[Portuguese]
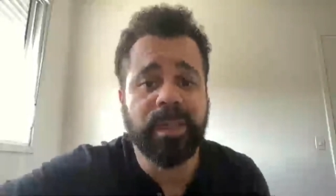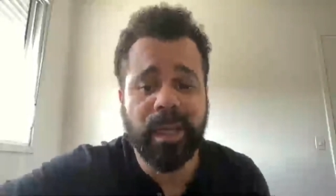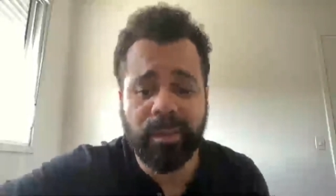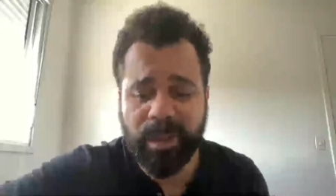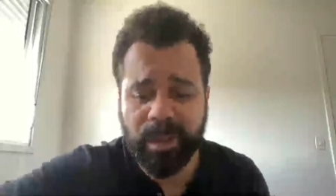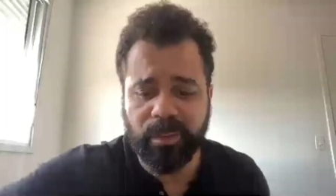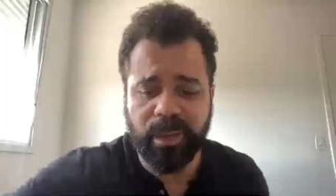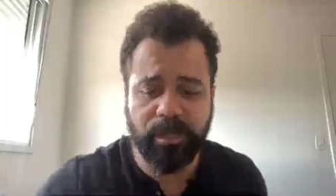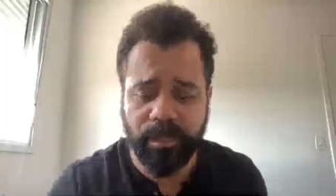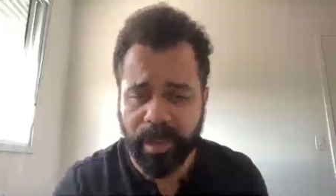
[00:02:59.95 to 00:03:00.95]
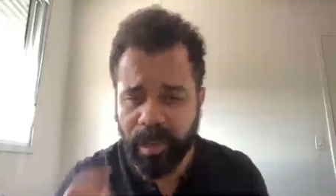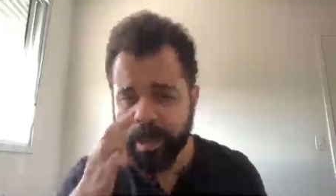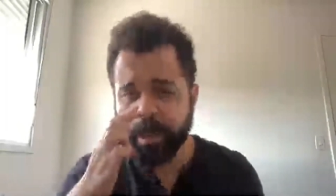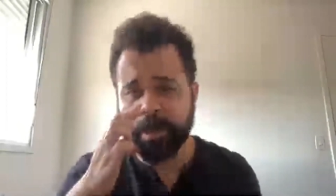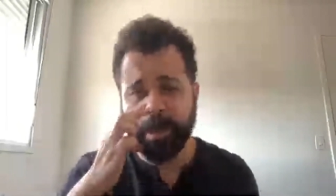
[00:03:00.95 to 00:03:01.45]
Disse: ah, a menina toca
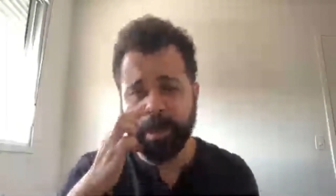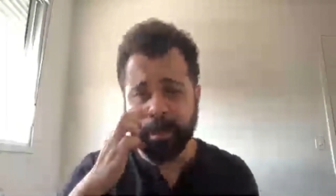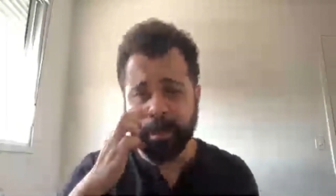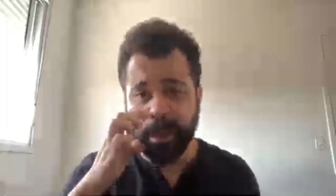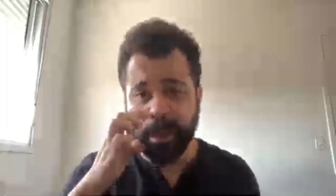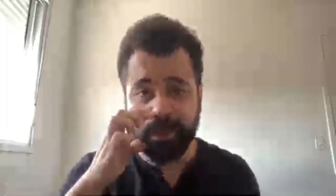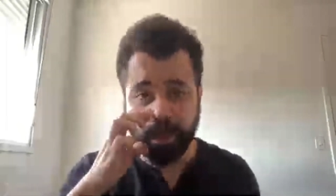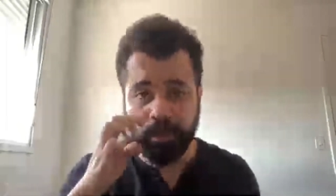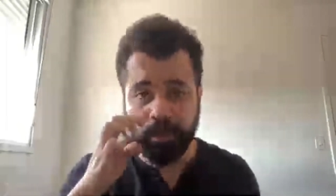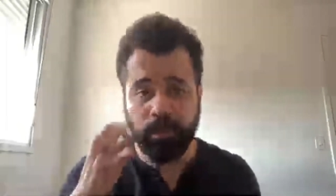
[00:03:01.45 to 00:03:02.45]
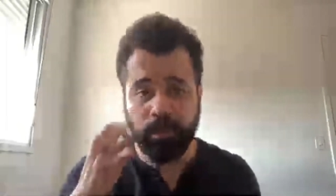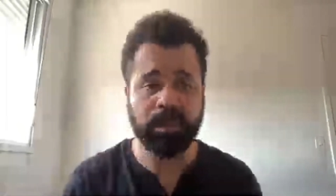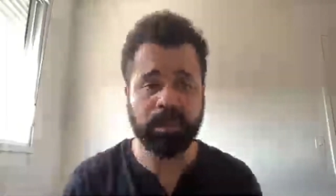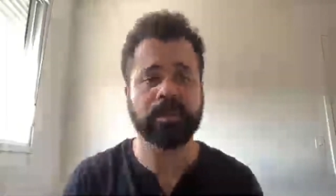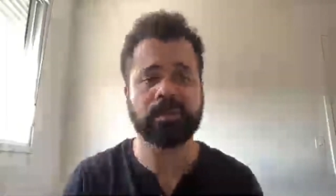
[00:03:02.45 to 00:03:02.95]
bem, canta bem, repertório
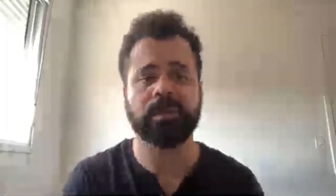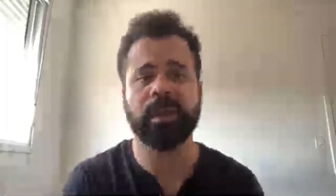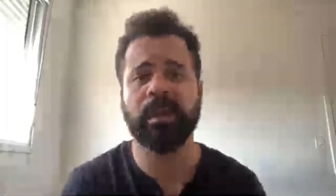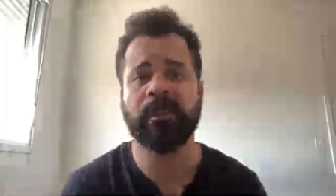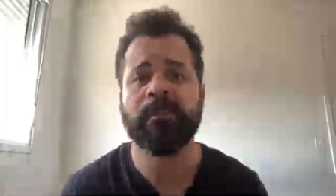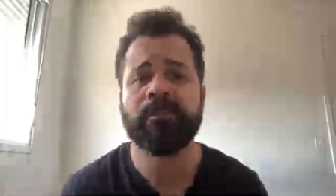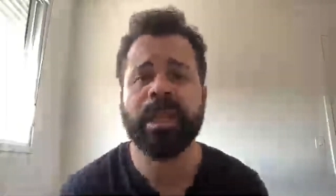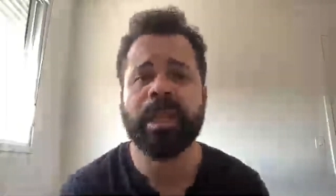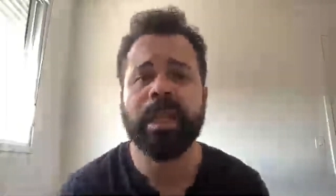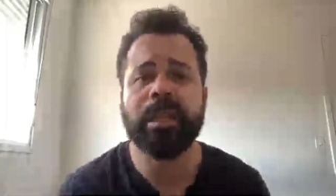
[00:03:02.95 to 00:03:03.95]
bom internacional.